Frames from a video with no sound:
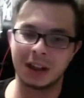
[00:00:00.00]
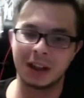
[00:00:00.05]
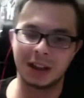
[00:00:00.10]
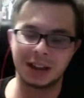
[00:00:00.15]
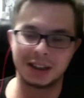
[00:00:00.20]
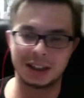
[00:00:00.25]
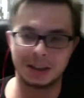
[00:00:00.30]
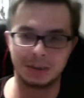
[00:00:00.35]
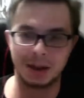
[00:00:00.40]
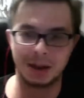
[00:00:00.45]

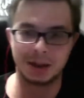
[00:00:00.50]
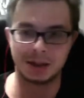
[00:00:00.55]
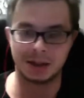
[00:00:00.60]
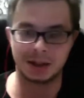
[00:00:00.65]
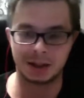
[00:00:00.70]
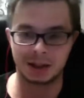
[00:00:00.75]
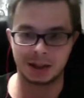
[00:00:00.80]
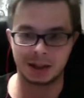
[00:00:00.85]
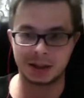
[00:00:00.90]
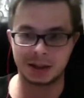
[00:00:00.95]
И за месяц
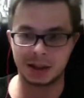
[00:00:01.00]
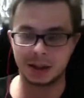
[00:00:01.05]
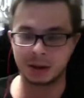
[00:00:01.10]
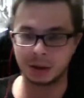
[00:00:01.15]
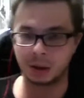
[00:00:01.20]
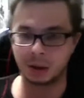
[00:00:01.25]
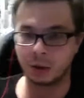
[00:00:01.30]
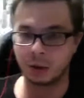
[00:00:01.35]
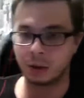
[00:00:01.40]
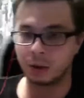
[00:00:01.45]
она стала
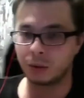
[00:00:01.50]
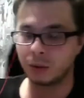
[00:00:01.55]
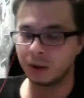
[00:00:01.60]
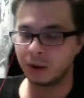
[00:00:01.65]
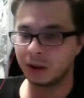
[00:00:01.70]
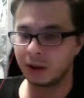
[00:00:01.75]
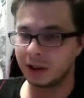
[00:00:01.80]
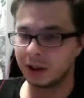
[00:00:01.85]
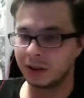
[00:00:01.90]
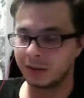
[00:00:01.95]
такой
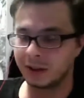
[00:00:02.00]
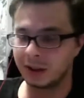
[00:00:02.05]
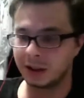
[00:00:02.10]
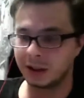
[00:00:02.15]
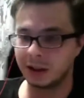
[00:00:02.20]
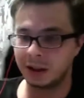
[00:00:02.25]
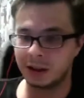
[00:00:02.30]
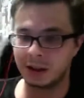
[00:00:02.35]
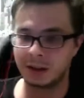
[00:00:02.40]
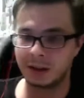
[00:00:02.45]
акулой и, выр
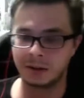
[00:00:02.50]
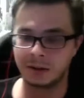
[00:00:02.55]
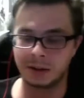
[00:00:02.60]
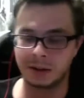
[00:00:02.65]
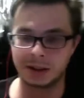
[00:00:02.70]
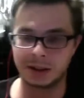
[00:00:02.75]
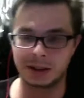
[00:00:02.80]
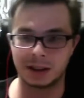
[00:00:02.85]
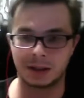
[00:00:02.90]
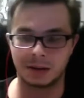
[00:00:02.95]
и
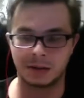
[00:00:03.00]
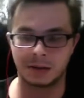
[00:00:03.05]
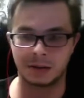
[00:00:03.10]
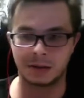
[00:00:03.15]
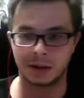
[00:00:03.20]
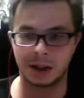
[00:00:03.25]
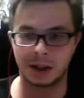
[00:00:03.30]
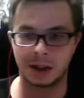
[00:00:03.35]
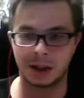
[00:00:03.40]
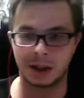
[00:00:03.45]
выросла
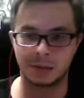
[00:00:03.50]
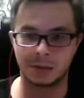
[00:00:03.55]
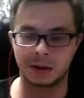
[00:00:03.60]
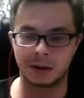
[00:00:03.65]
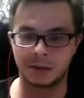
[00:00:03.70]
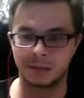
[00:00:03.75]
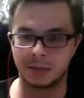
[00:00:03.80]
там,